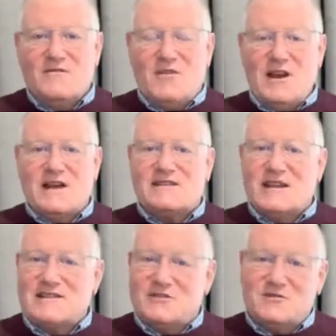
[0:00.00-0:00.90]
Voilà,
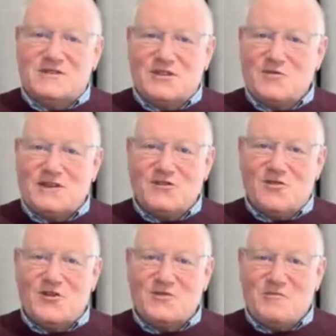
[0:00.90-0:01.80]
ça, c'est une
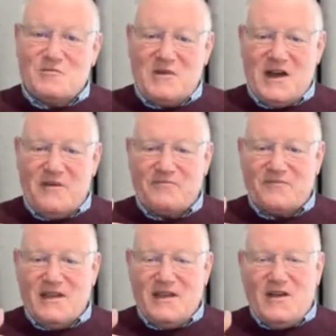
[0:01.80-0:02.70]
situation qu'on ne peut pas,